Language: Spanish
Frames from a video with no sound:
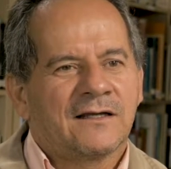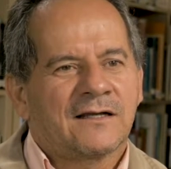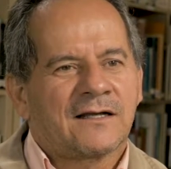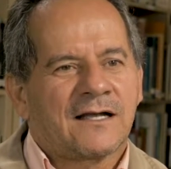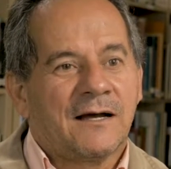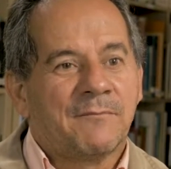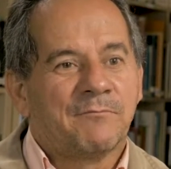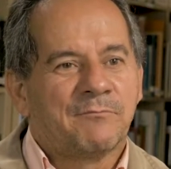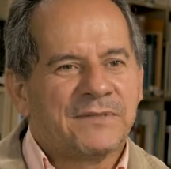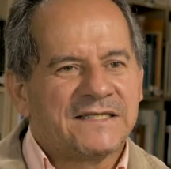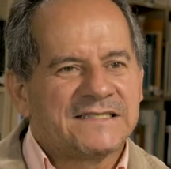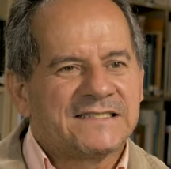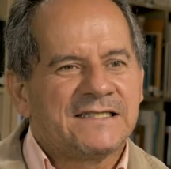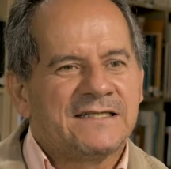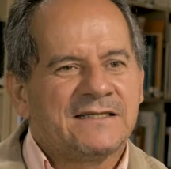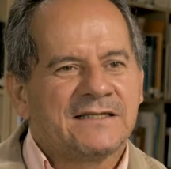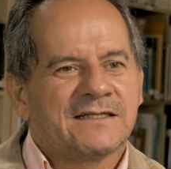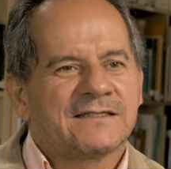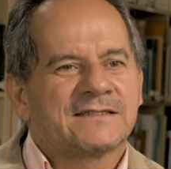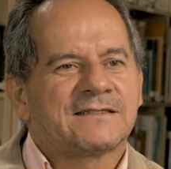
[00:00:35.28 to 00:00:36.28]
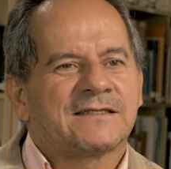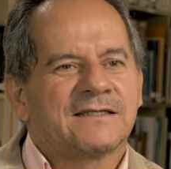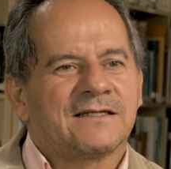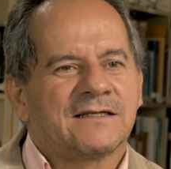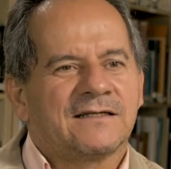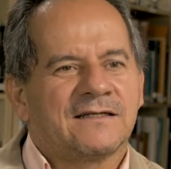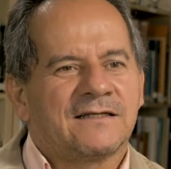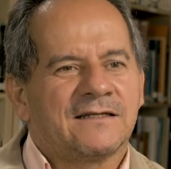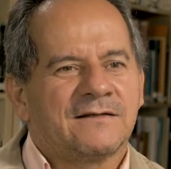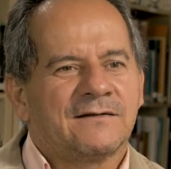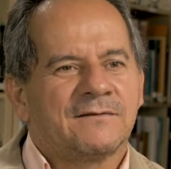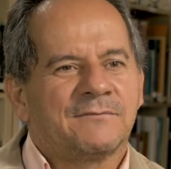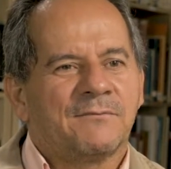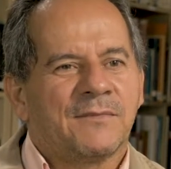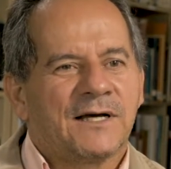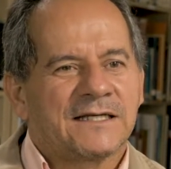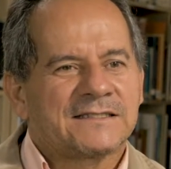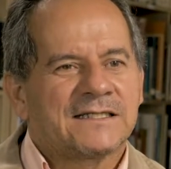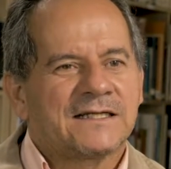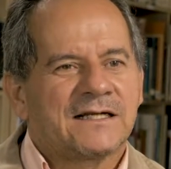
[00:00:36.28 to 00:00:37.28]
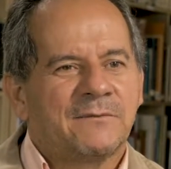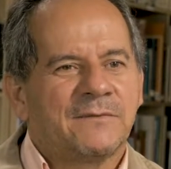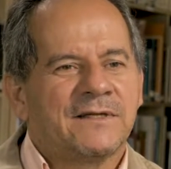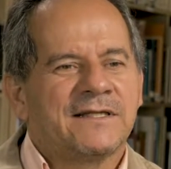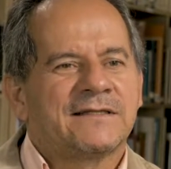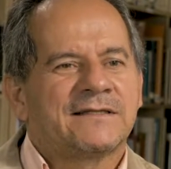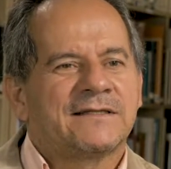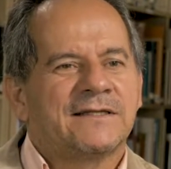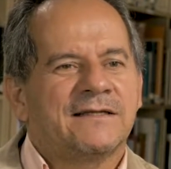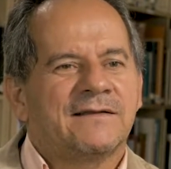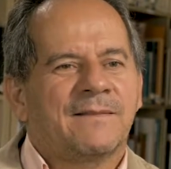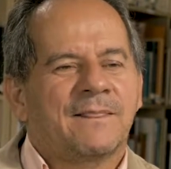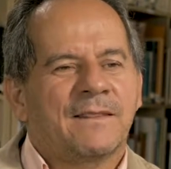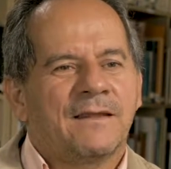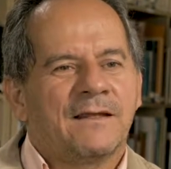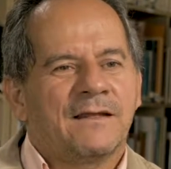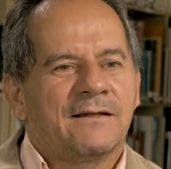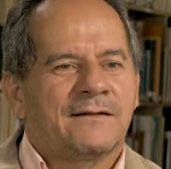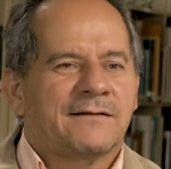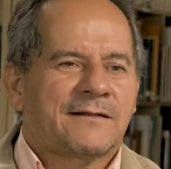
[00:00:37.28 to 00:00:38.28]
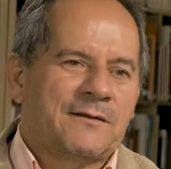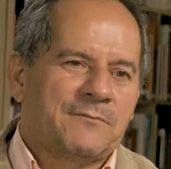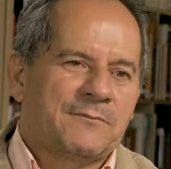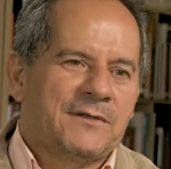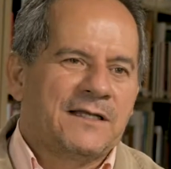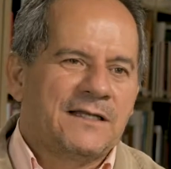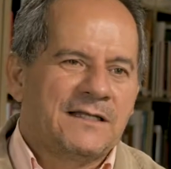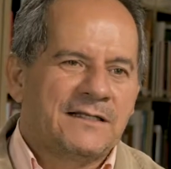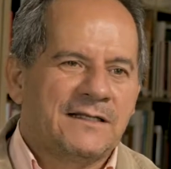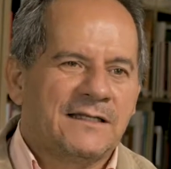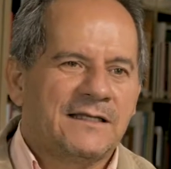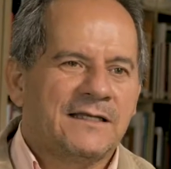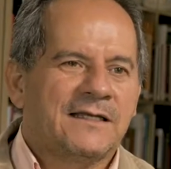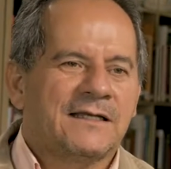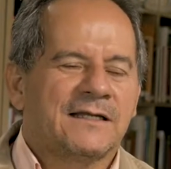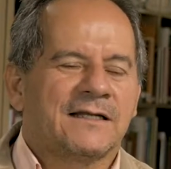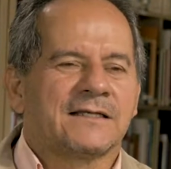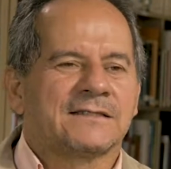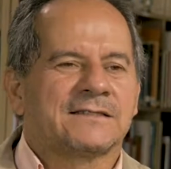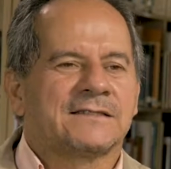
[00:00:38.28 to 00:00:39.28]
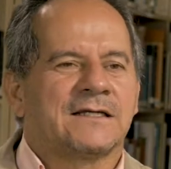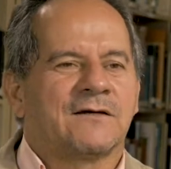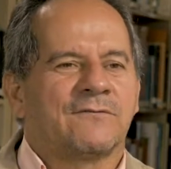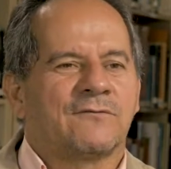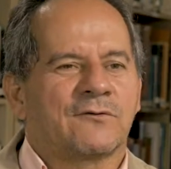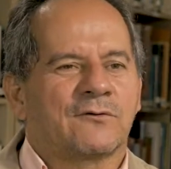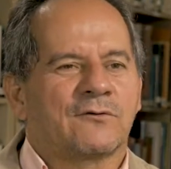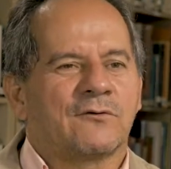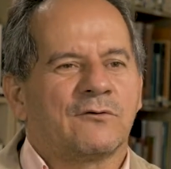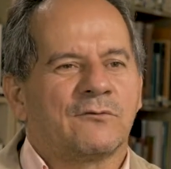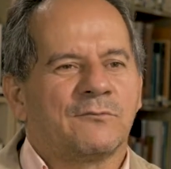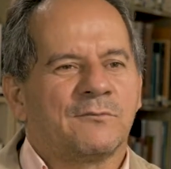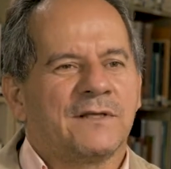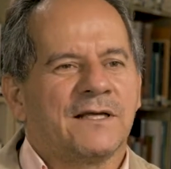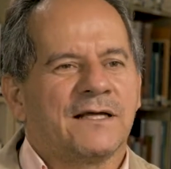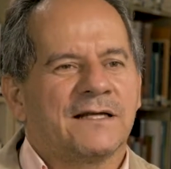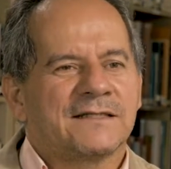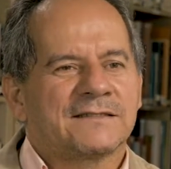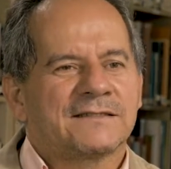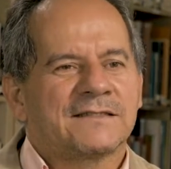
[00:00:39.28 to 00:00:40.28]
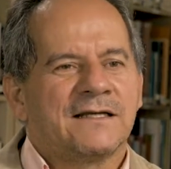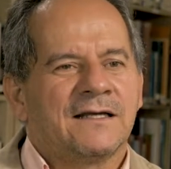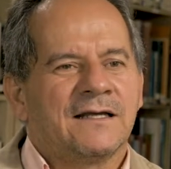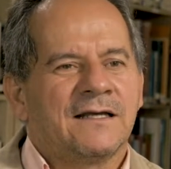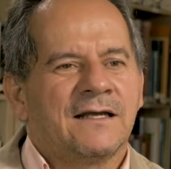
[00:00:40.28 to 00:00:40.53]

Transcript: campesinas, eh, básicamente, también indígenas y afrocolombianas,